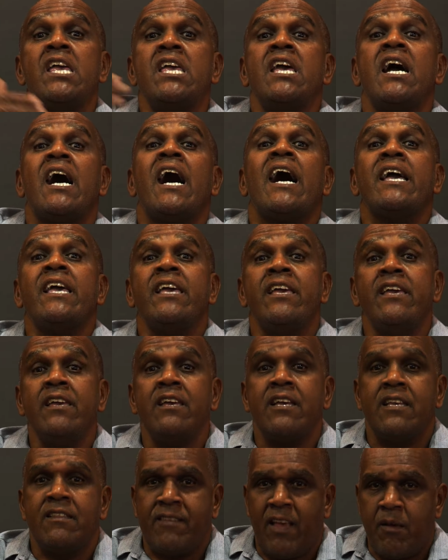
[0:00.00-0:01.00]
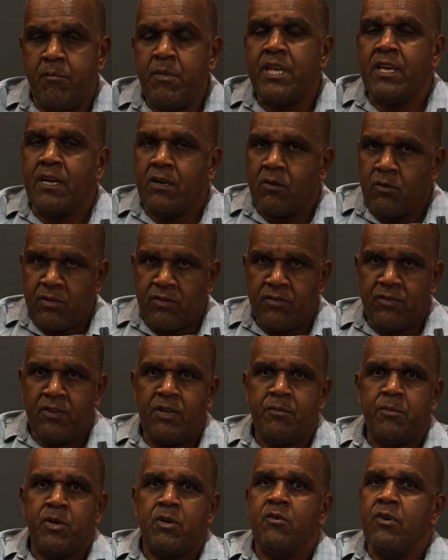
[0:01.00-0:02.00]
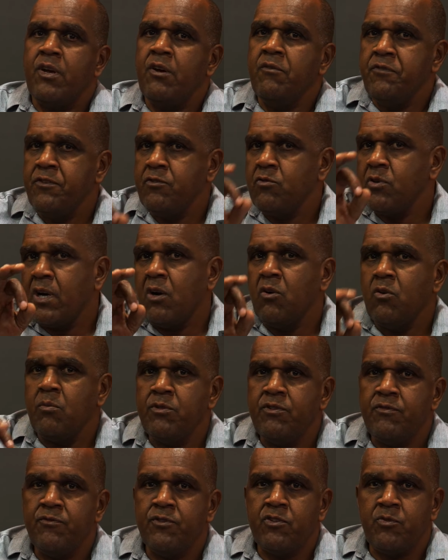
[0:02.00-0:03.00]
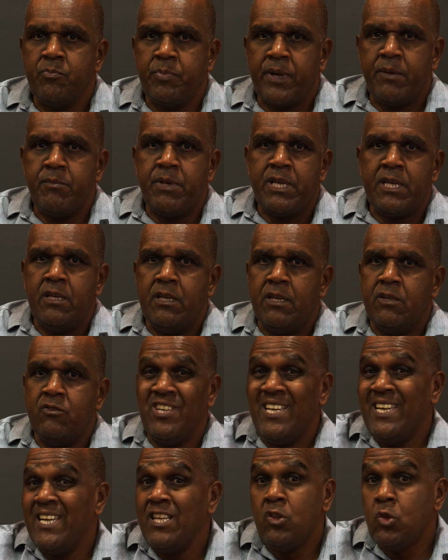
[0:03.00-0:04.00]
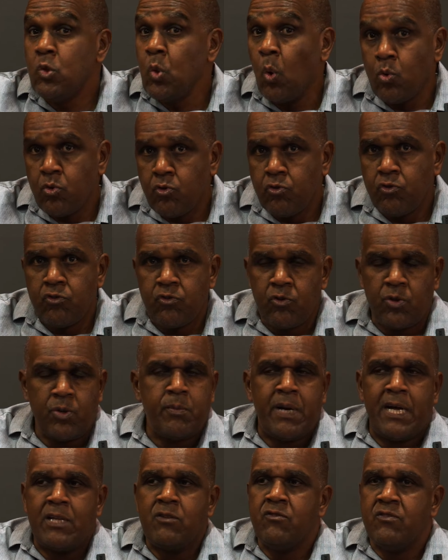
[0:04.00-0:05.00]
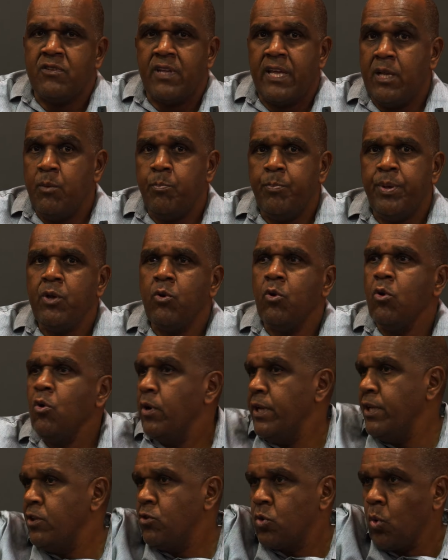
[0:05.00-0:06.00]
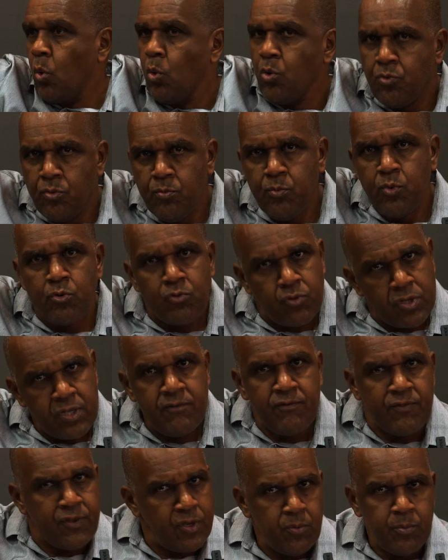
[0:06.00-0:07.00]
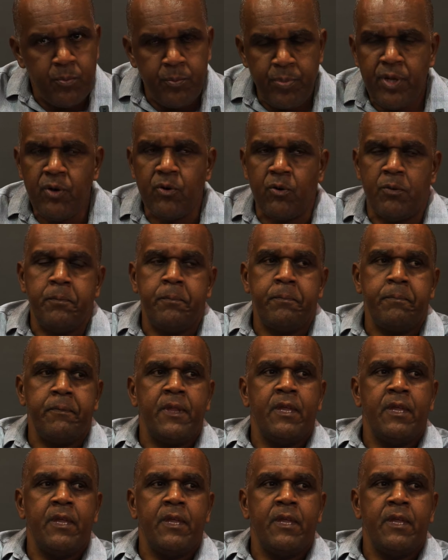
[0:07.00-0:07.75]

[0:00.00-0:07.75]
E aí, sabe o que aconteceu, irmão? Eu fiz o carro como se fosse para mim. Tirei todos os cromados. Ele pirou e todo mundo que viu pirou.